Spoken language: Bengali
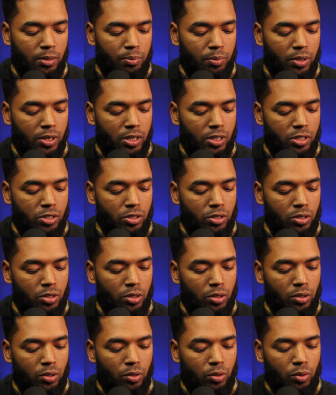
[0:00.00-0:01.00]
যায় বিশ
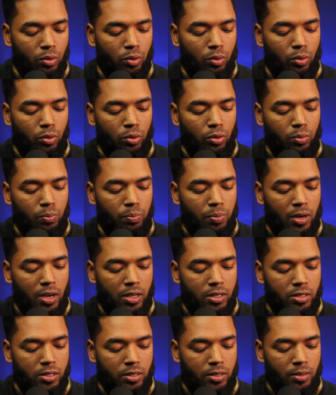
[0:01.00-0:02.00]
গুণ
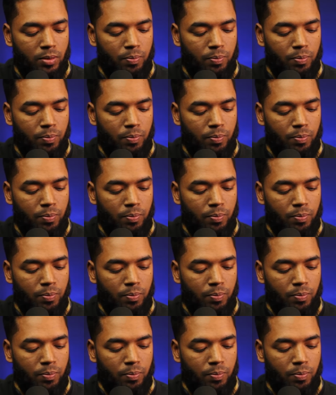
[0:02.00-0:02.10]
পাঁচ